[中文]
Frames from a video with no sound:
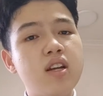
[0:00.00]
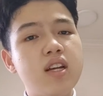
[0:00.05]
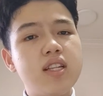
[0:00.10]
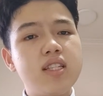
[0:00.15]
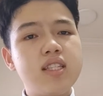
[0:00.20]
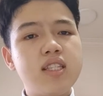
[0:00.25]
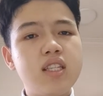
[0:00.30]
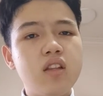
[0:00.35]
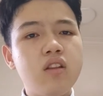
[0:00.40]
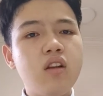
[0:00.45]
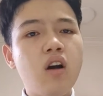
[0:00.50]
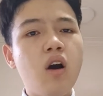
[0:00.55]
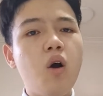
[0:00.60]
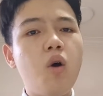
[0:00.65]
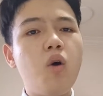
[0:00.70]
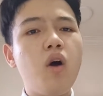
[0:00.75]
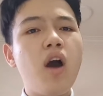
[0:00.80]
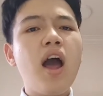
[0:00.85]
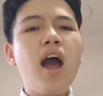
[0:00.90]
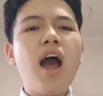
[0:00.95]
今
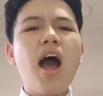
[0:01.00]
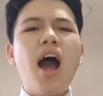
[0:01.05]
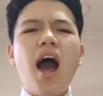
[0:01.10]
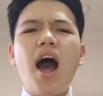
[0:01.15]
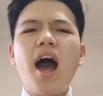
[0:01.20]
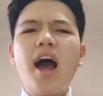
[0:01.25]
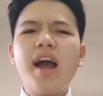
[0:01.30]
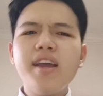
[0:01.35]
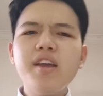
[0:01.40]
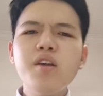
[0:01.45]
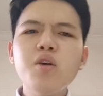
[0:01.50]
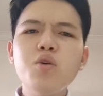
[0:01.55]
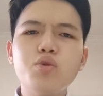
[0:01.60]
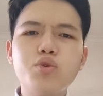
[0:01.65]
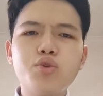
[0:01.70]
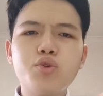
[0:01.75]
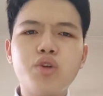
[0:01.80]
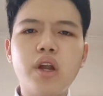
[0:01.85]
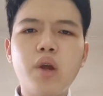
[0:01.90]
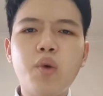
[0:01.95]
后还
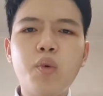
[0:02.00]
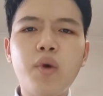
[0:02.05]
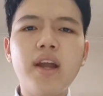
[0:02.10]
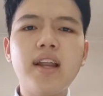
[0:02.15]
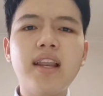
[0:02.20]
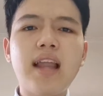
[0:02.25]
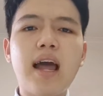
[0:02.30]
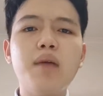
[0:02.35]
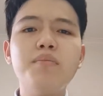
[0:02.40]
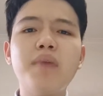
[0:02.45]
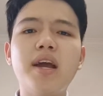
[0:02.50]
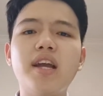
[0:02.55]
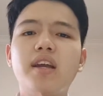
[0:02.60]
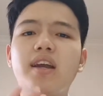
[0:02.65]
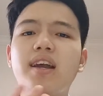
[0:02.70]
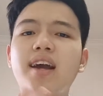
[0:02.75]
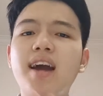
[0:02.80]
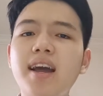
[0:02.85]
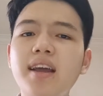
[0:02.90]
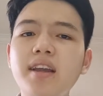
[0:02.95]
有谁会来买
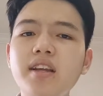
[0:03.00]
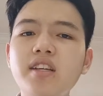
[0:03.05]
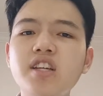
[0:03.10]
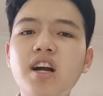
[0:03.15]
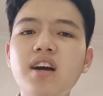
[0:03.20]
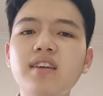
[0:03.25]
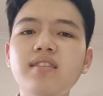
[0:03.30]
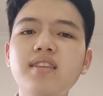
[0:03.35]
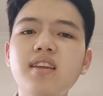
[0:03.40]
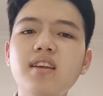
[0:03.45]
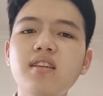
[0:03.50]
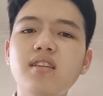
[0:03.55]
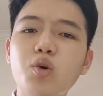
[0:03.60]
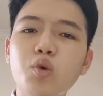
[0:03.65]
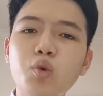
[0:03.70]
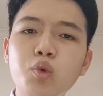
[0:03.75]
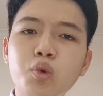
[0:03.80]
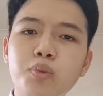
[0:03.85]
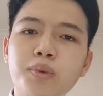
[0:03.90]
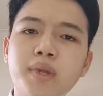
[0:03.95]
该商店的
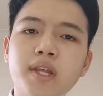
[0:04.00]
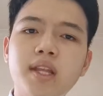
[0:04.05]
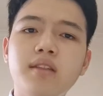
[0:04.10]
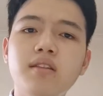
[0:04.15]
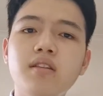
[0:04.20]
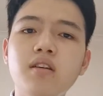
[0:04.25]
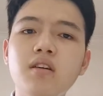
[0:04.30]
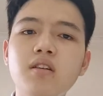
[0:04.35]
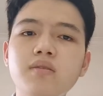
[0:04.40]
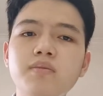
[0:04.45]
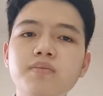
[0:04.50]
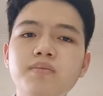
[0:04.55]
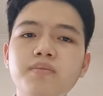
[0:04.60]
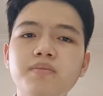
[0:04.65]
物品呢？